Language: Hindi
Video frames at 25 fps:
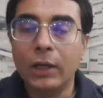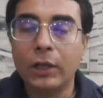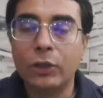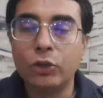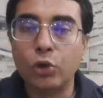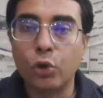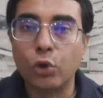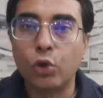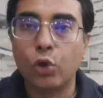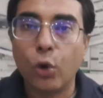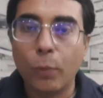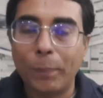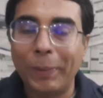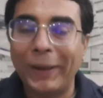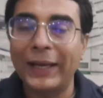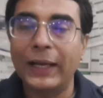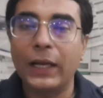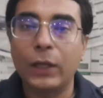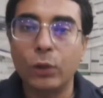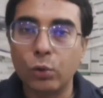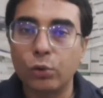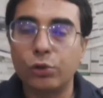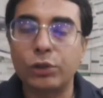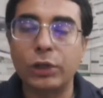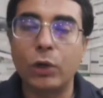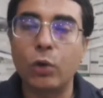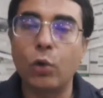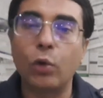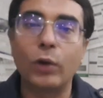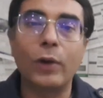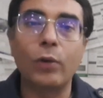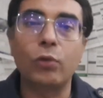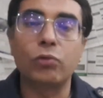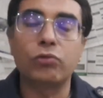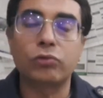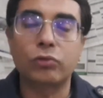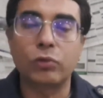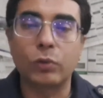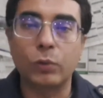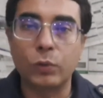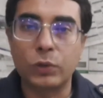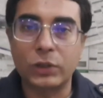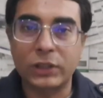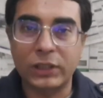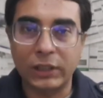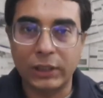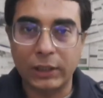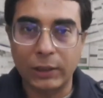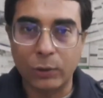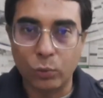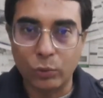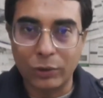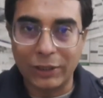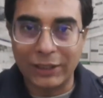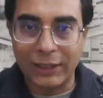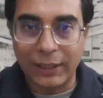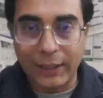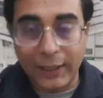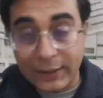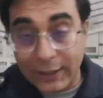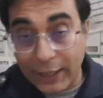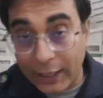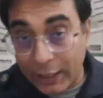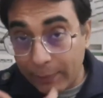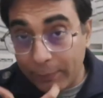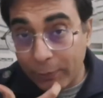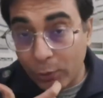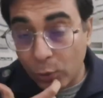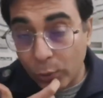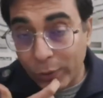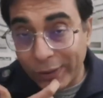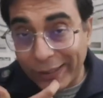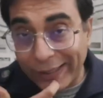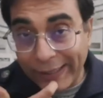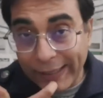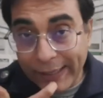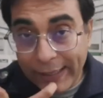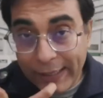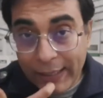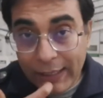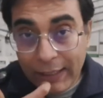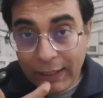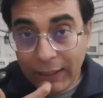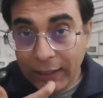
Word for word: जो ग्रुप है या दूसरे लोग हैं उसको उससे उनकी दिलादारी भी हुई है